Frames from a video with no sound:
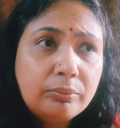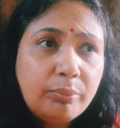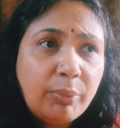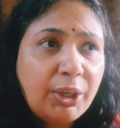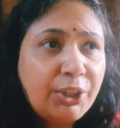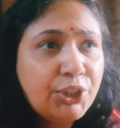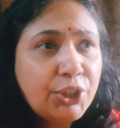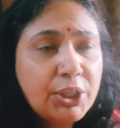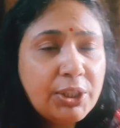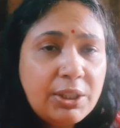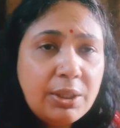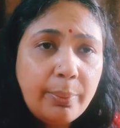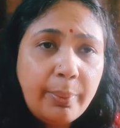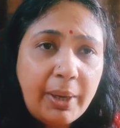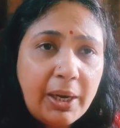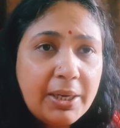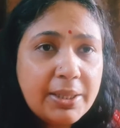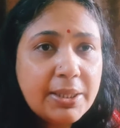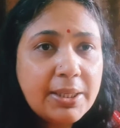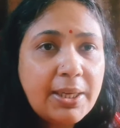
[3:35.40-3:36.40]
पाँच छः दिन
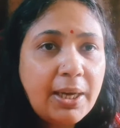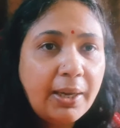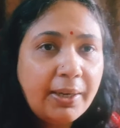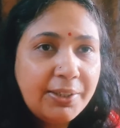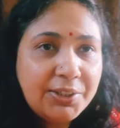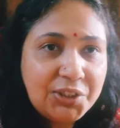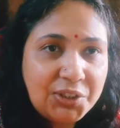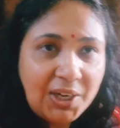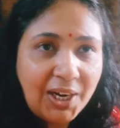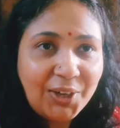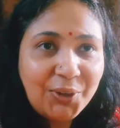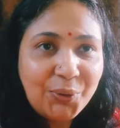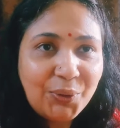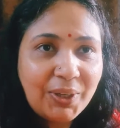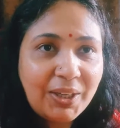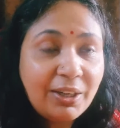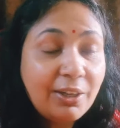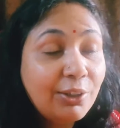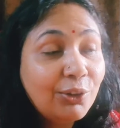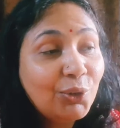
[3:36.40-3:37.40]
पहले से आने स्टार्ट हो
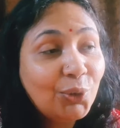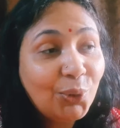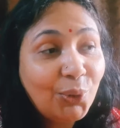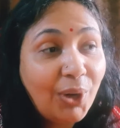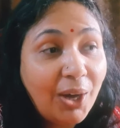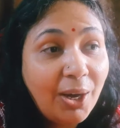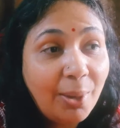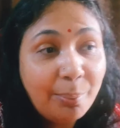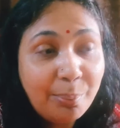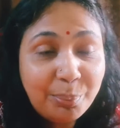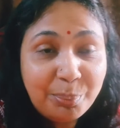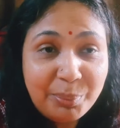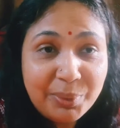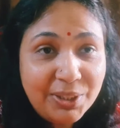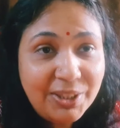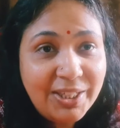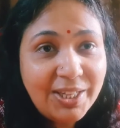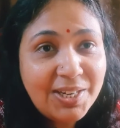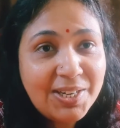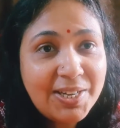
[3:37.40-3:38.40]
गए हैं तो आप
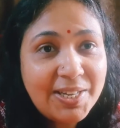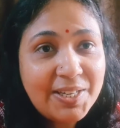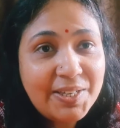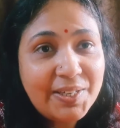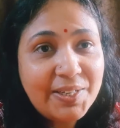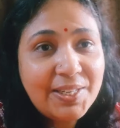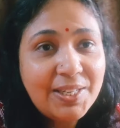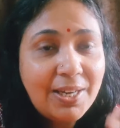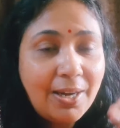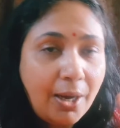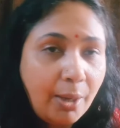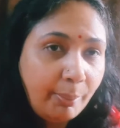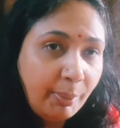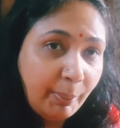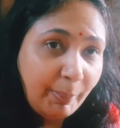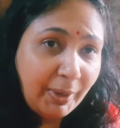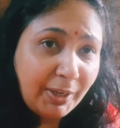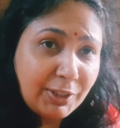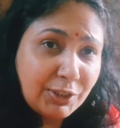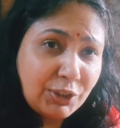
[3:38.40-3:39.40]
भी देर नहीं करिए आप
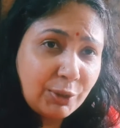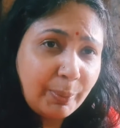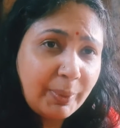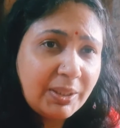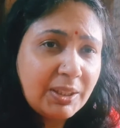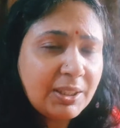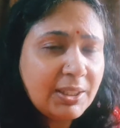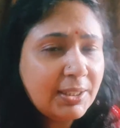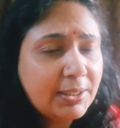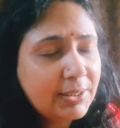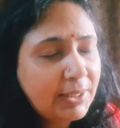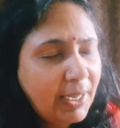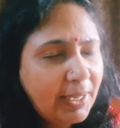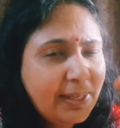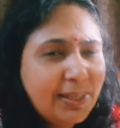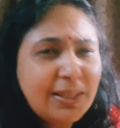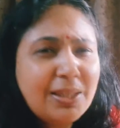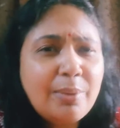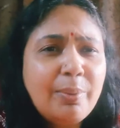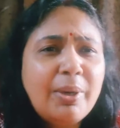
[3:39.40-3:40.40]
भी पार्टिसिपेट करिए
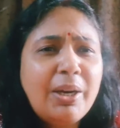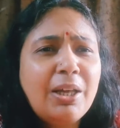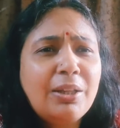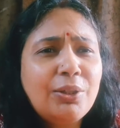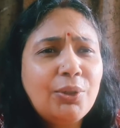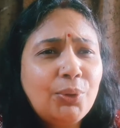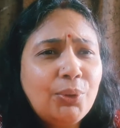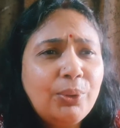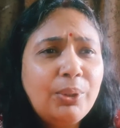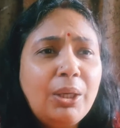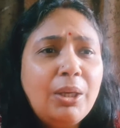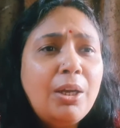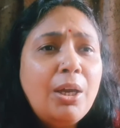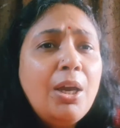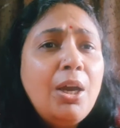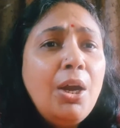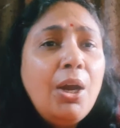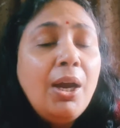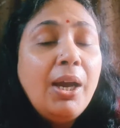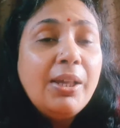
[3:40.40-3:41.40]
चाहे जैसे बनाते हो या
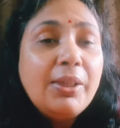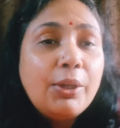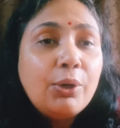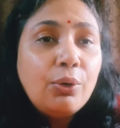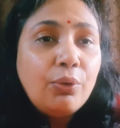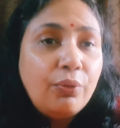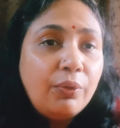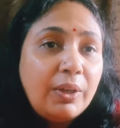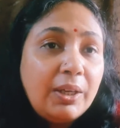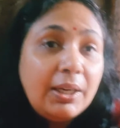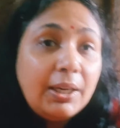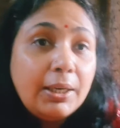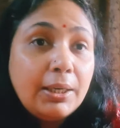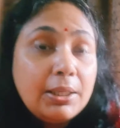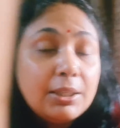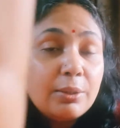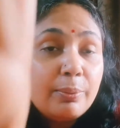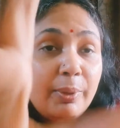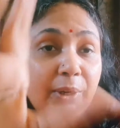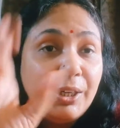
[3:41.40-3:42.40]
देखो विनर
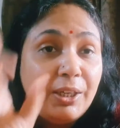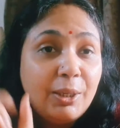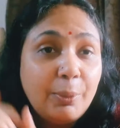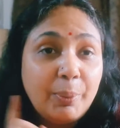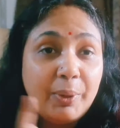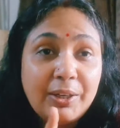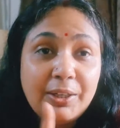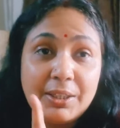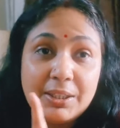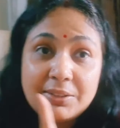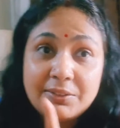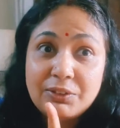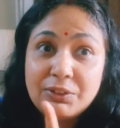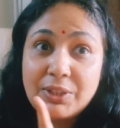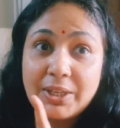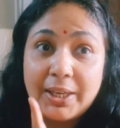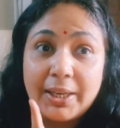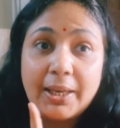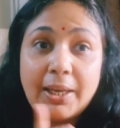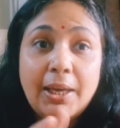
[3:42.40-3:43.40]
इसमें इंडिपेंडेंस
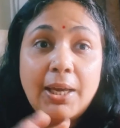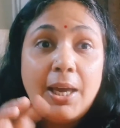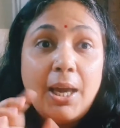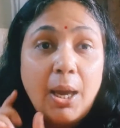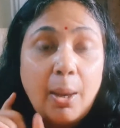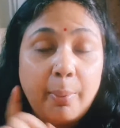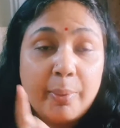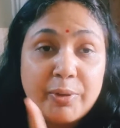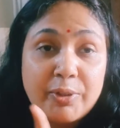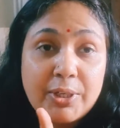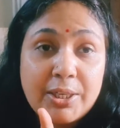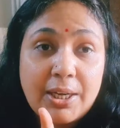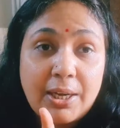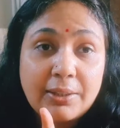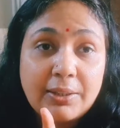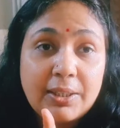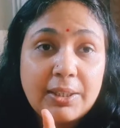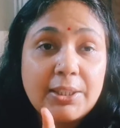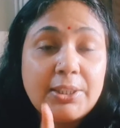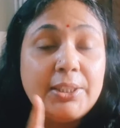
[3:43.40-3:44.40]
डे है हमेशा
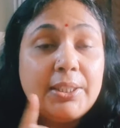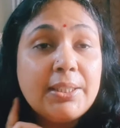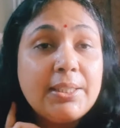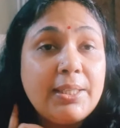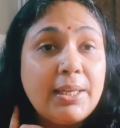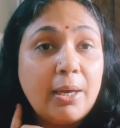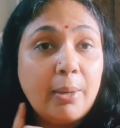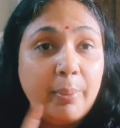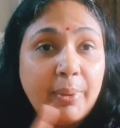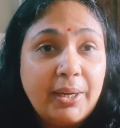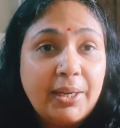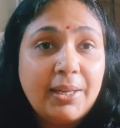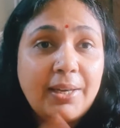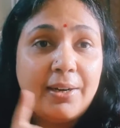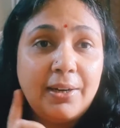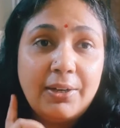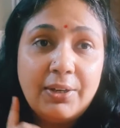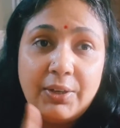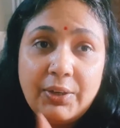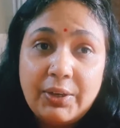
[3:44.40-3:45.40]
याद रखिए कि हमारे
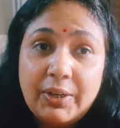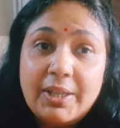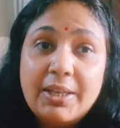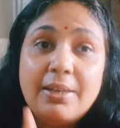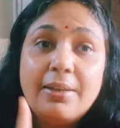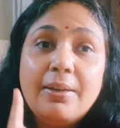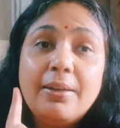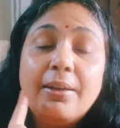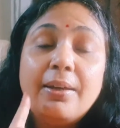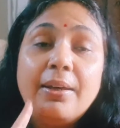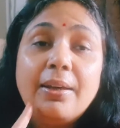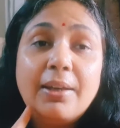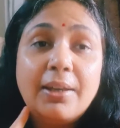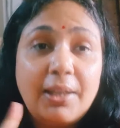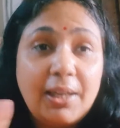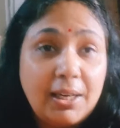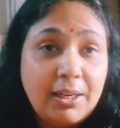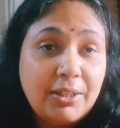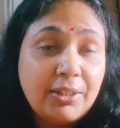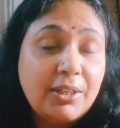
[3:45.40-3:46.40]
कंट्री
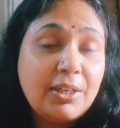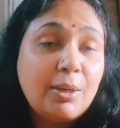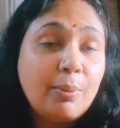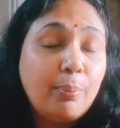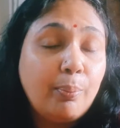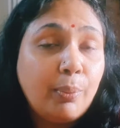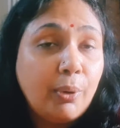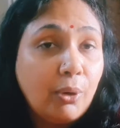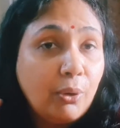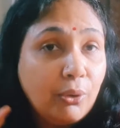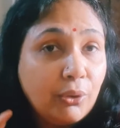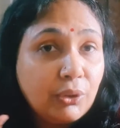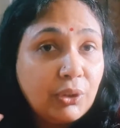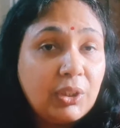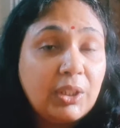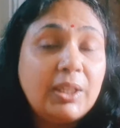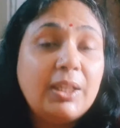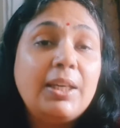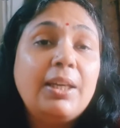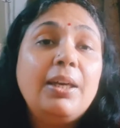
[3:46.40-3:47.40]
के लिए ये
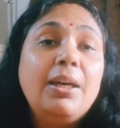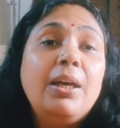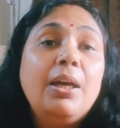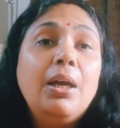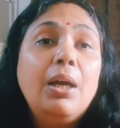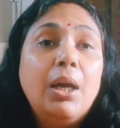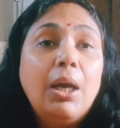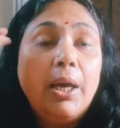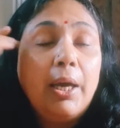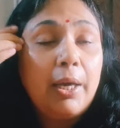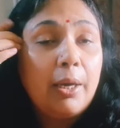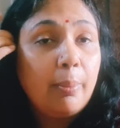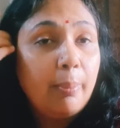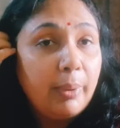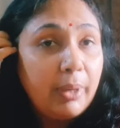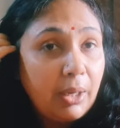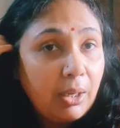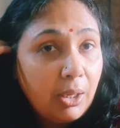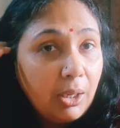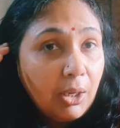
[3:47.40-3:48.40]
बहुत ही एक
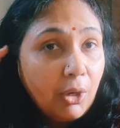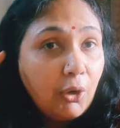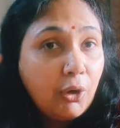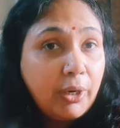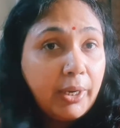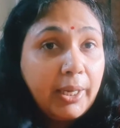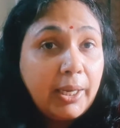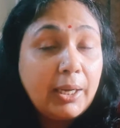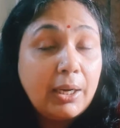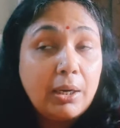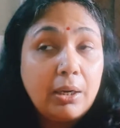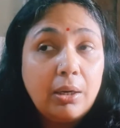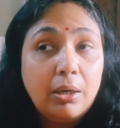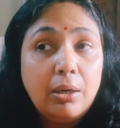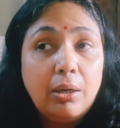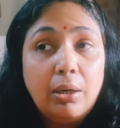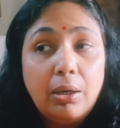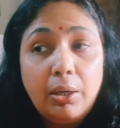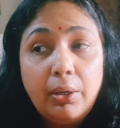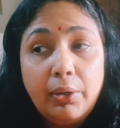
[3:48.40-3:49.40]
बड़ा और एक
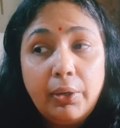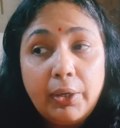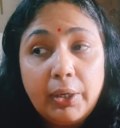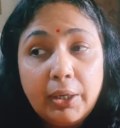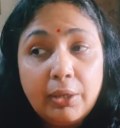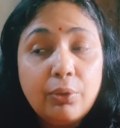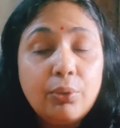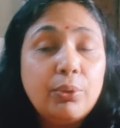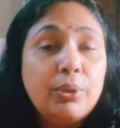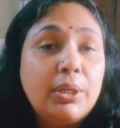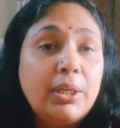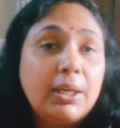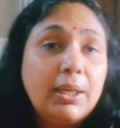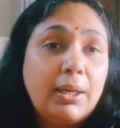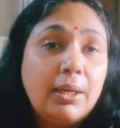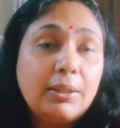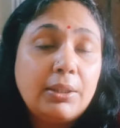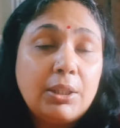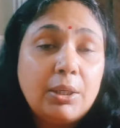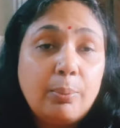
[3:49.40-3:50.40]
इंडियन होने के
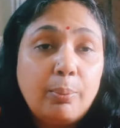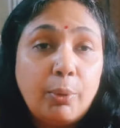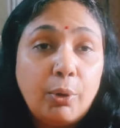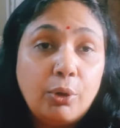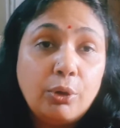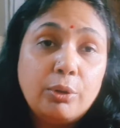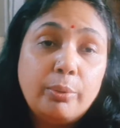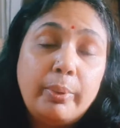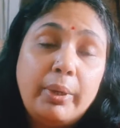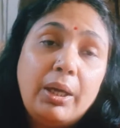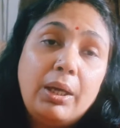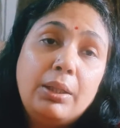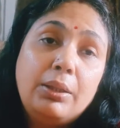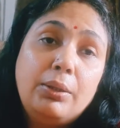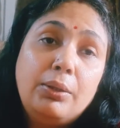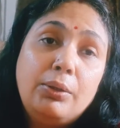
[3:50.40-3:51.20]
नाते ये बहुत बड़ा